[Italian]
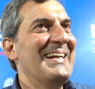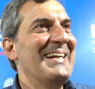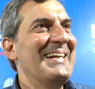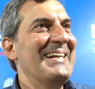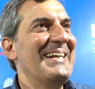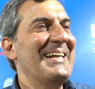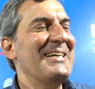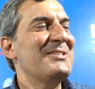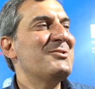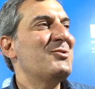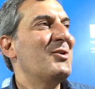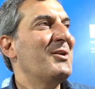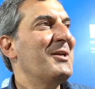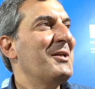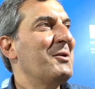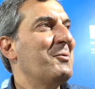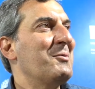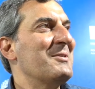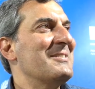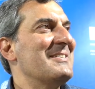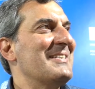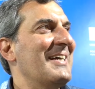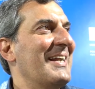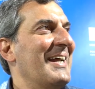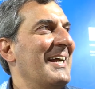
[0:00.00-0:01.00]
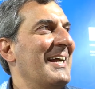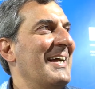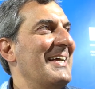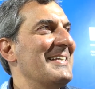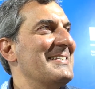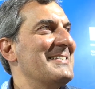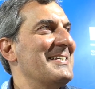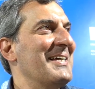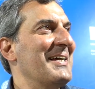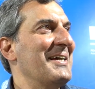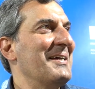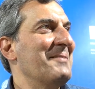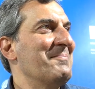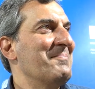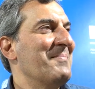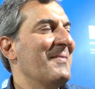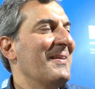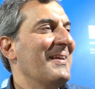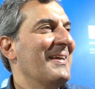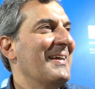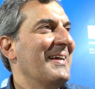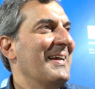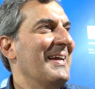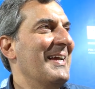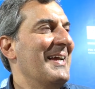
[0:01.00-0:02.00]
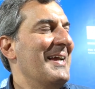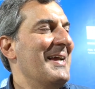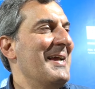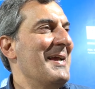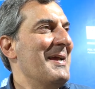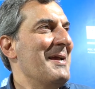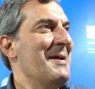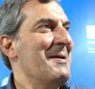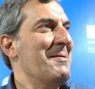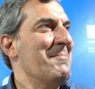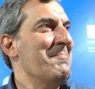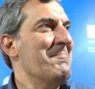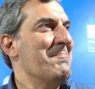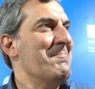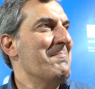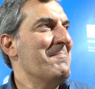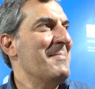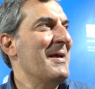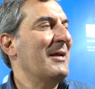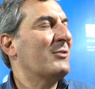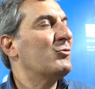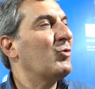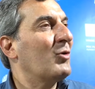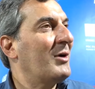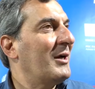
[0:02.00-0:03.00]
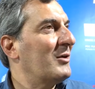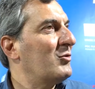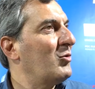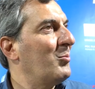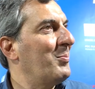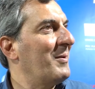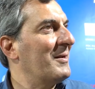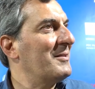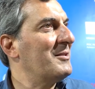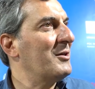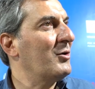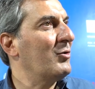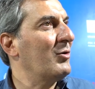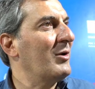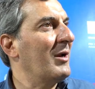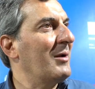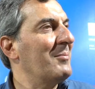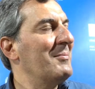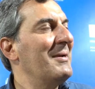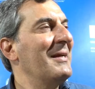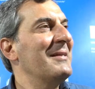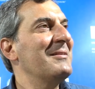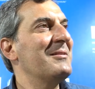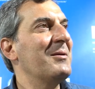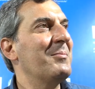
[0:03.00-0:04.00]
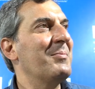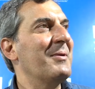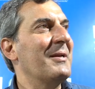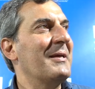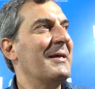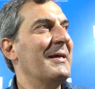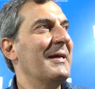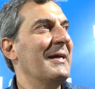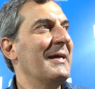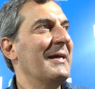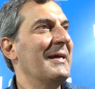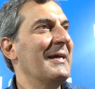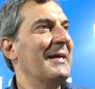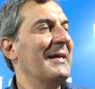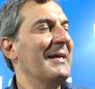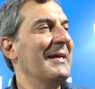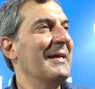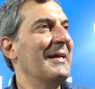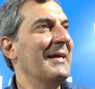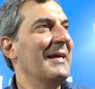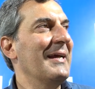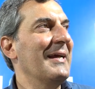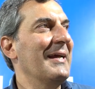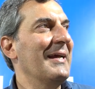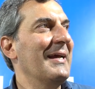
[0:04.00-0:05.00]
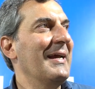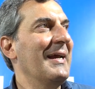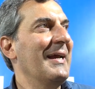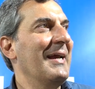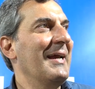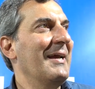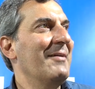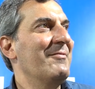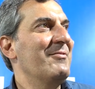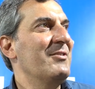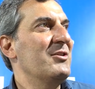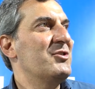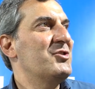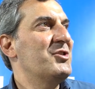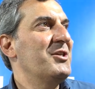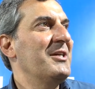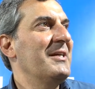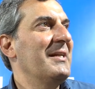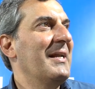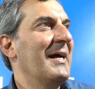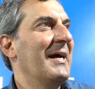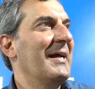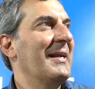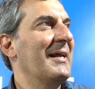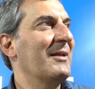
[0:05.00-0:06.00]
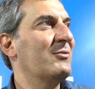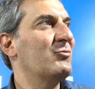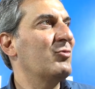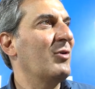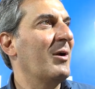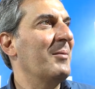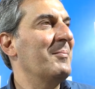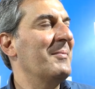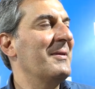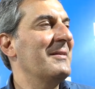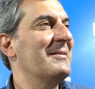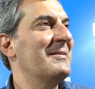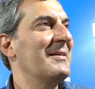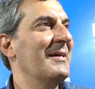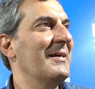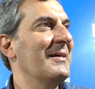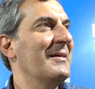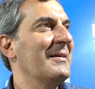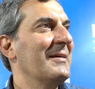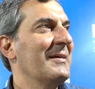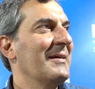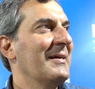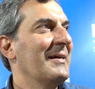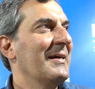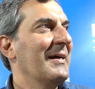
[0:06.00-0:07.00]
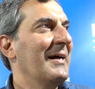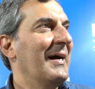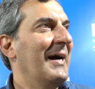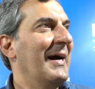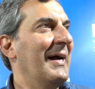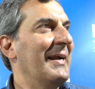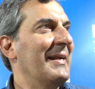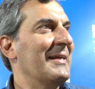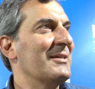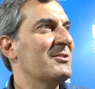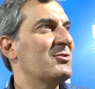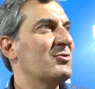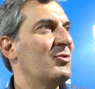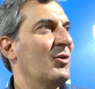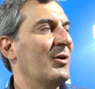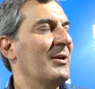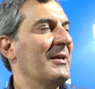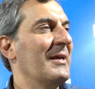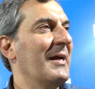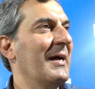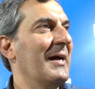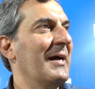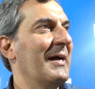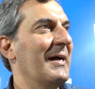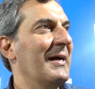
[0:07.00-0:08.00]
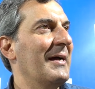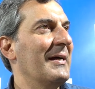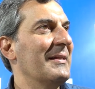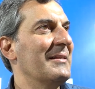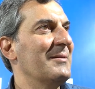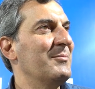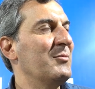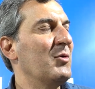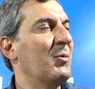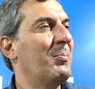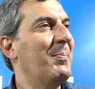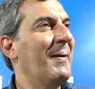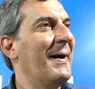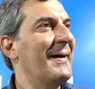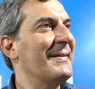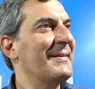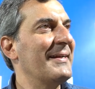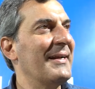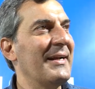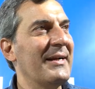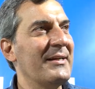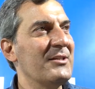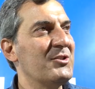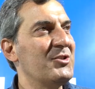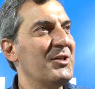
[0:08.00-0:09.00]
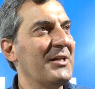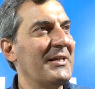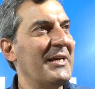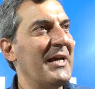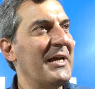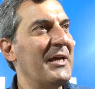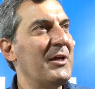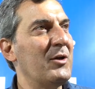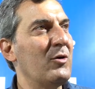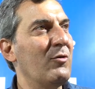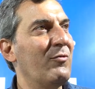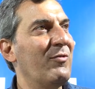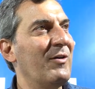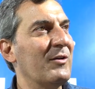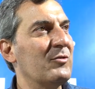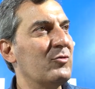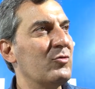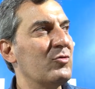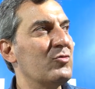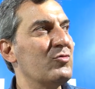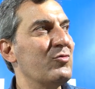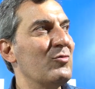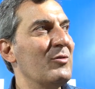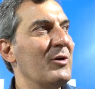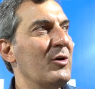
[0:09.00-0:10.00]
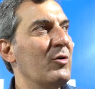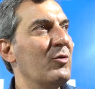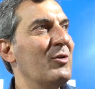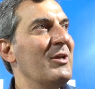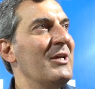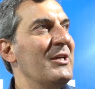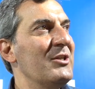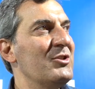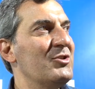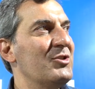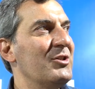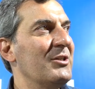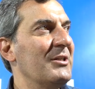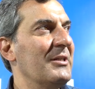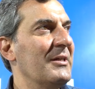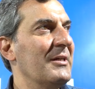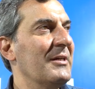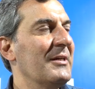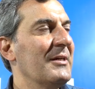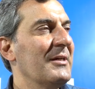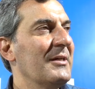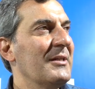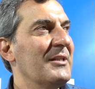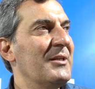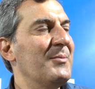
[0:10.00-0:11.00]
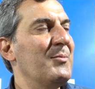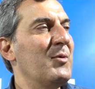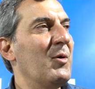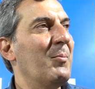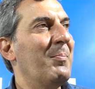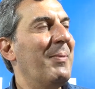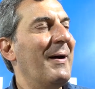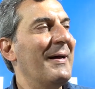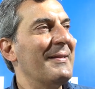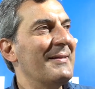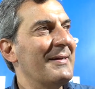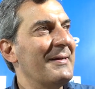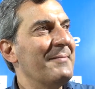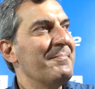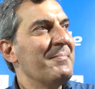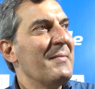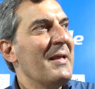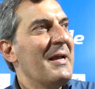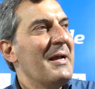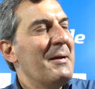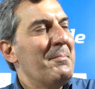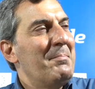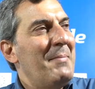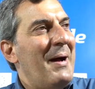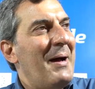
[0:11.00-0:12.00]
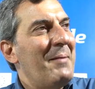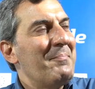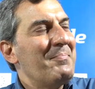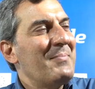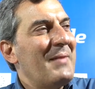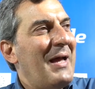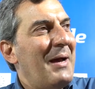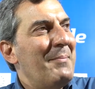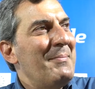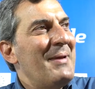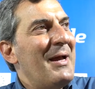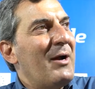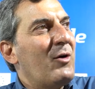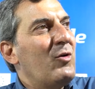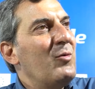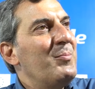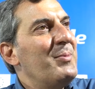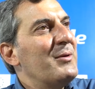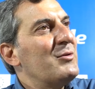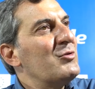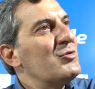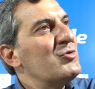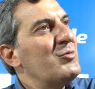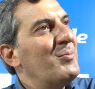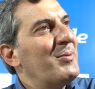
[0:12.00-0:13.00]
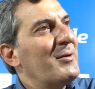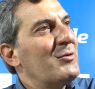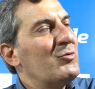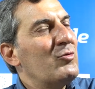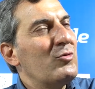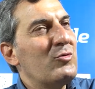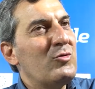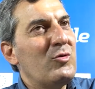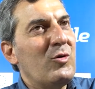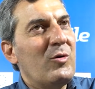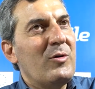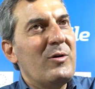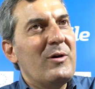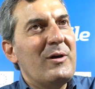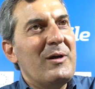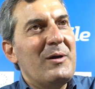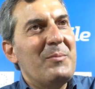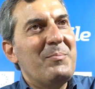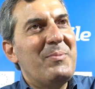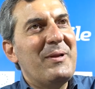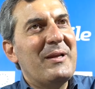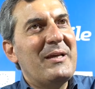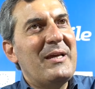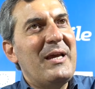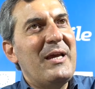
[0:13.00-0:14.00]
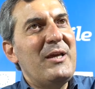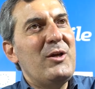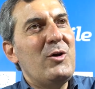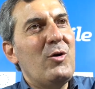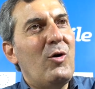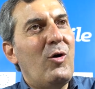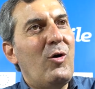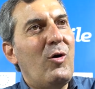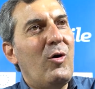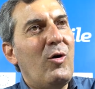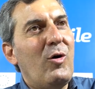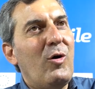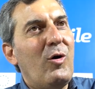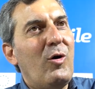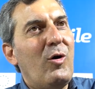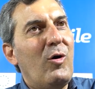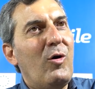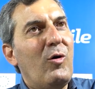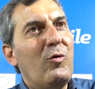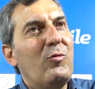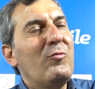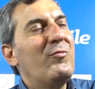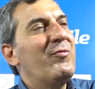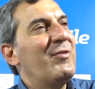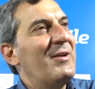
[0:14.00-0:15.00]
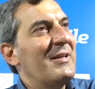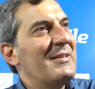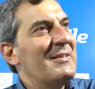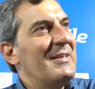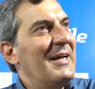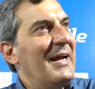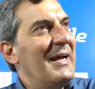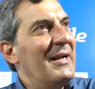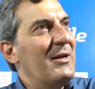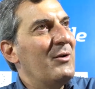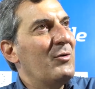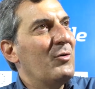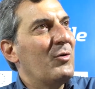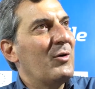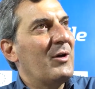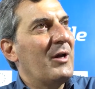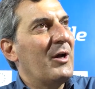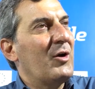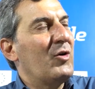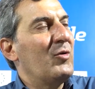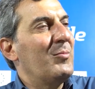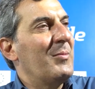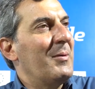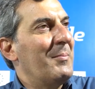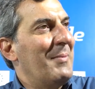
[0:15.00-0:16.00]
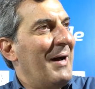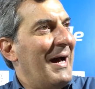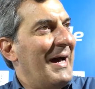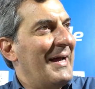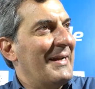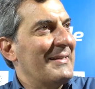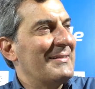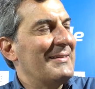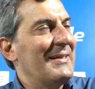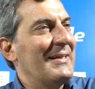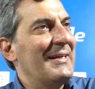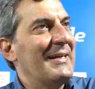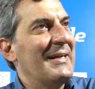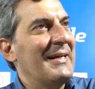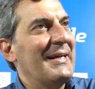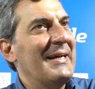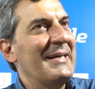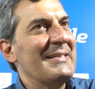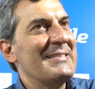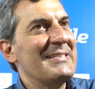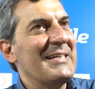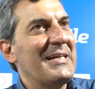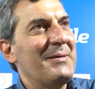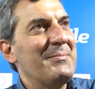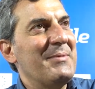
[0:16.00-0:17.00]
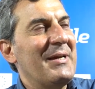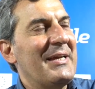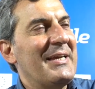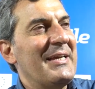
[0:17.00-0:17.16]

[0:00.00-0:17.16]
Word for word: La storia di questa ragazza eh, mi ha toccato particolarmente perché è vicina naturalmente alla storia di mio padre, alla ricerca che io ho fatto sulle origini di mio padre, ma a me ha colpito soprattutto perché io ho un fratello che come Marta, la ragazza che mi ha